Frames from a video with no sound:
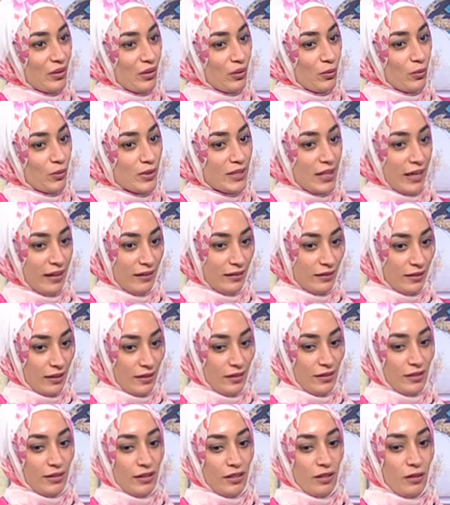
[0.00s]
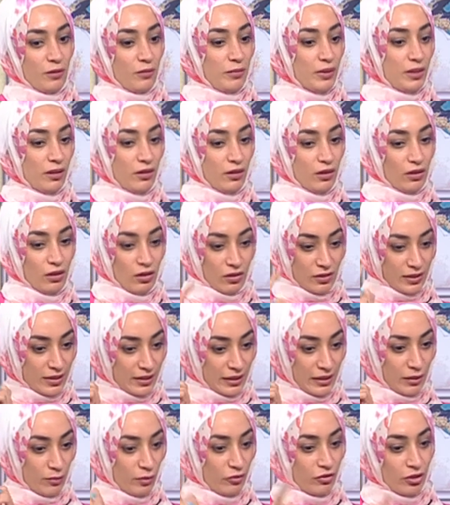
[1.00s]
وساعات تانية خلاص
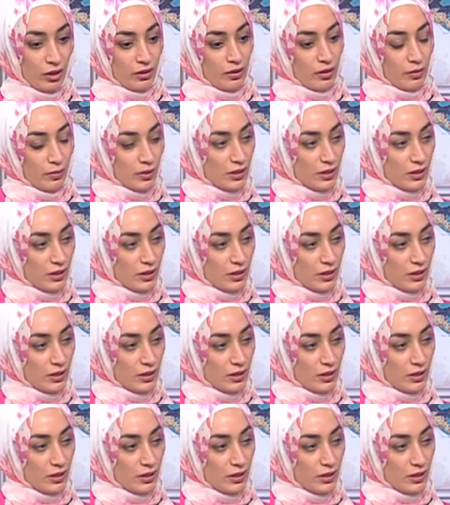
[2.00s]
يعني بفكر